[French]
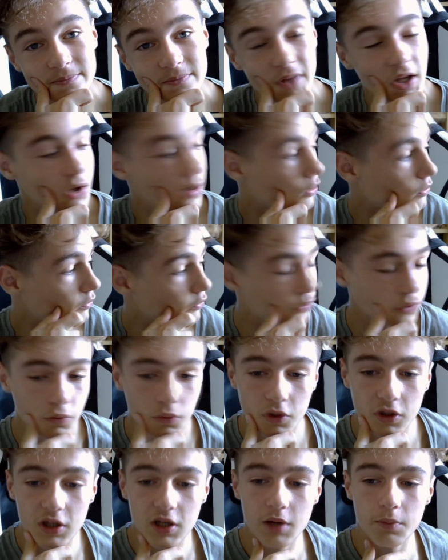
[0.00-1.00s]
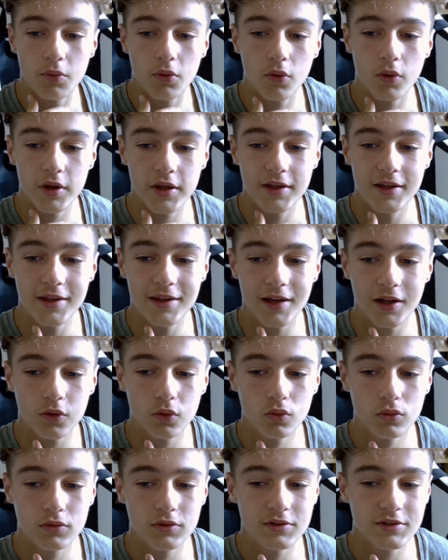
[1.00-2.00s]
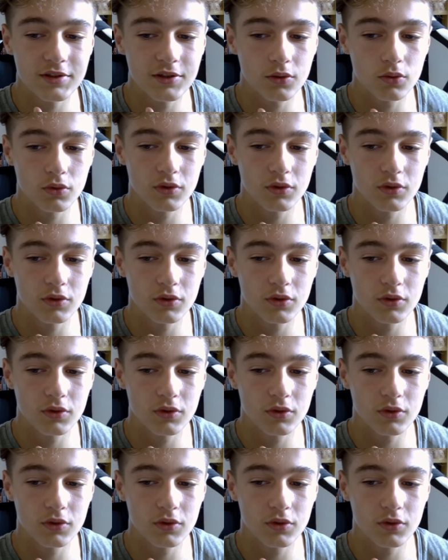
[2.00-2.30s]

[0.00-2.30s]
Alors, vous demandez là pourquoi il y a des cartons, c'est que...